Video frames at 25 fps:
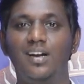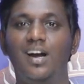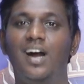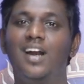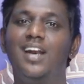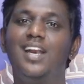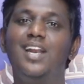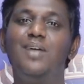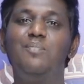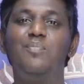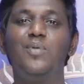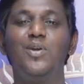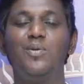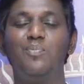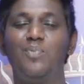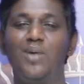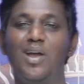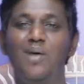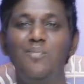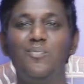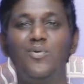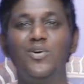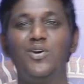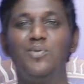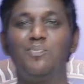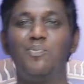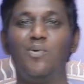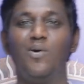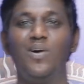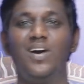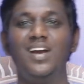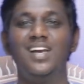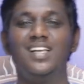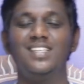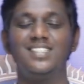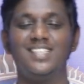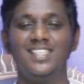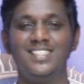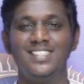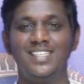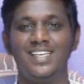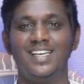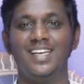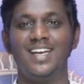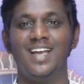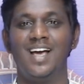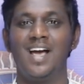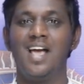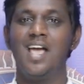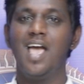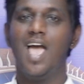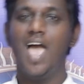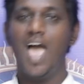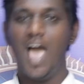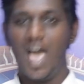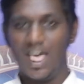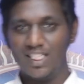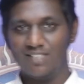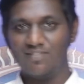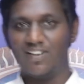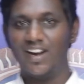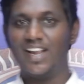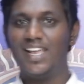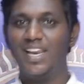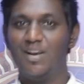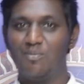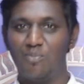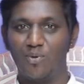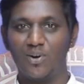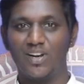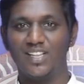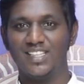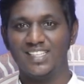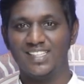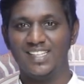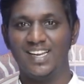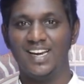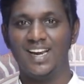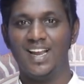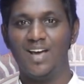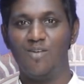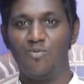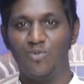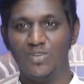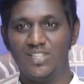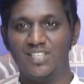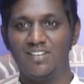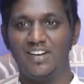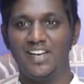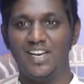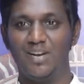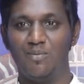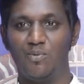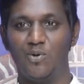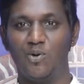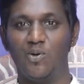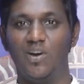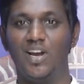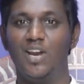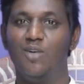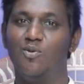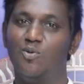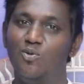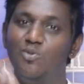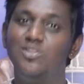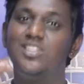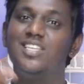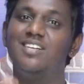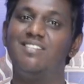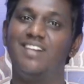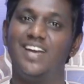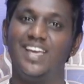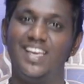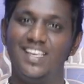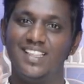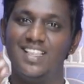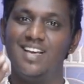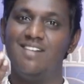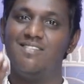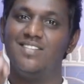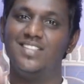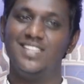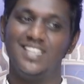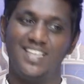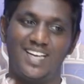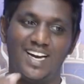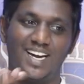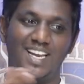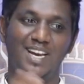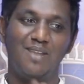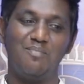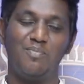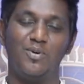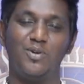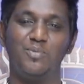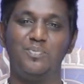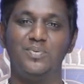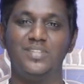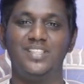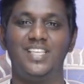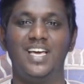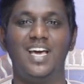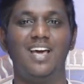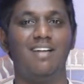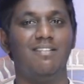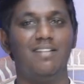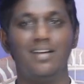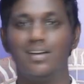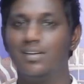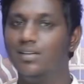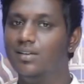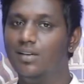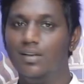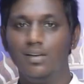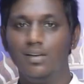கடலை பருப்புலாம் போட்டு பொங்கலை செஞ்சிங்கன்னா அது வடையில் போடுறது தான் நான் உளுத்த வடையில் போடுவாங்களே உளுத்த வடைக்கு தான் வந்து கடலை பருப்பு தேவை